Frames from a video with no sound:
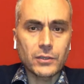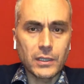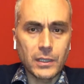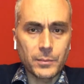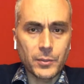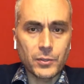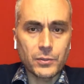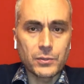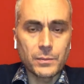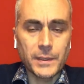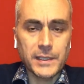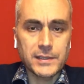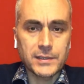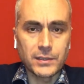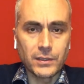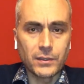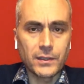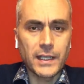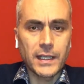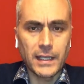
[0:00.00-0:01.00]
la
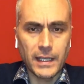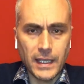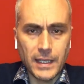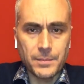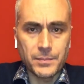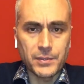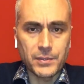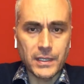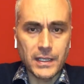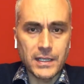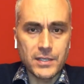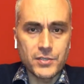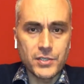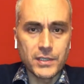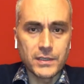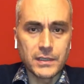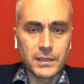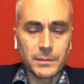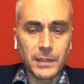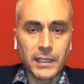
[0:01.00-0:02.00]
preoccupazione è più che
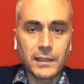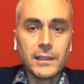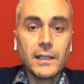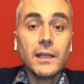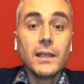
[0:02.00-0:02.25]
legittima.